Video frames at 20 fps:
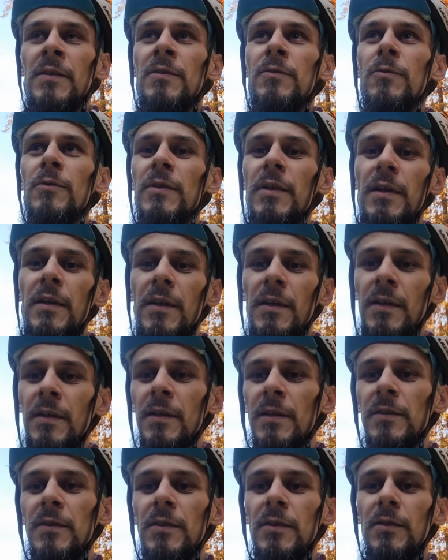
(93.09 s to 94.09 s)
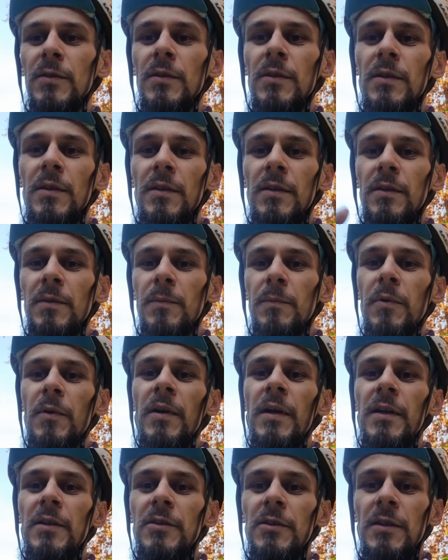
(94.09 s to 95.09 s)
Tutaj gdzieś e,
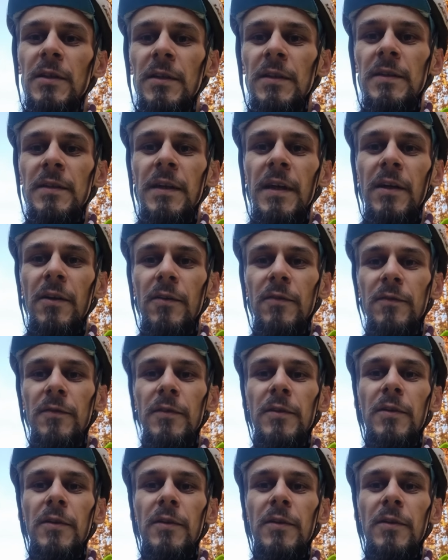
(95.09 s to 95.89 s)
pokażę jak on